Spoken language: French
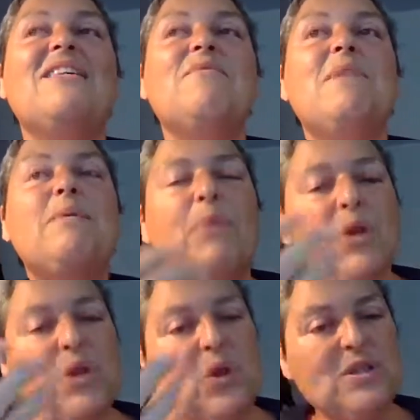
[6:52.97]
Mais
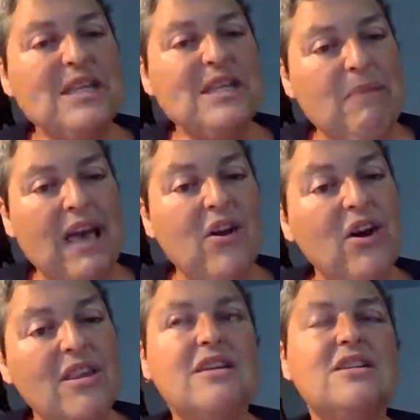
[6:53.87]
pendant cette période,
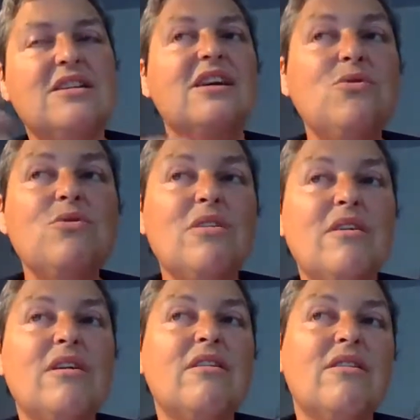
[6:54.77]
j'ai eu
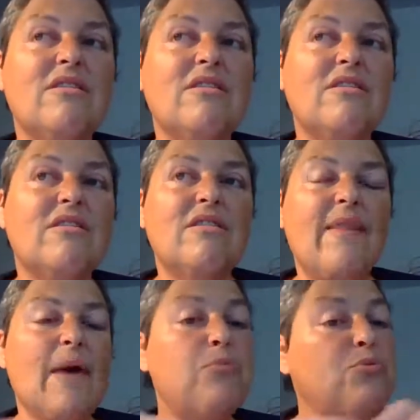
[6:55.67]
euh, un
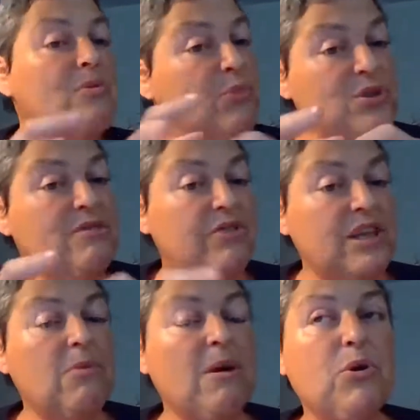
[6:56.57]
appui modifié
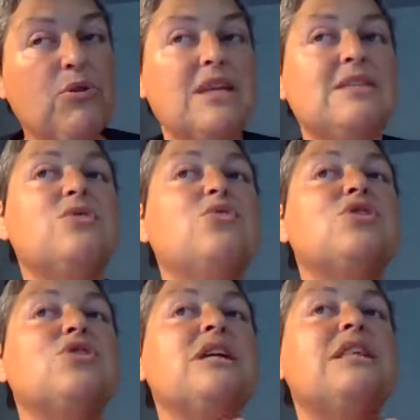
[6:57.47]
dans ma prothèse et donc
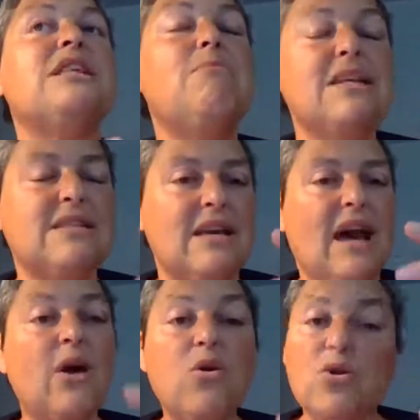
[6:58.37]
j'ai été blessée
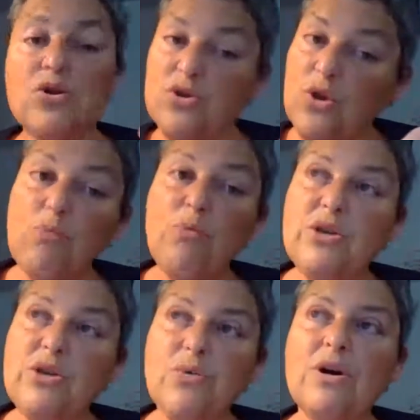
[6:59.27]
à gauche dans le
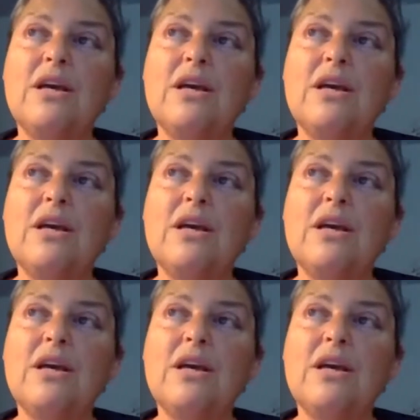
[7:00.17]
moignon.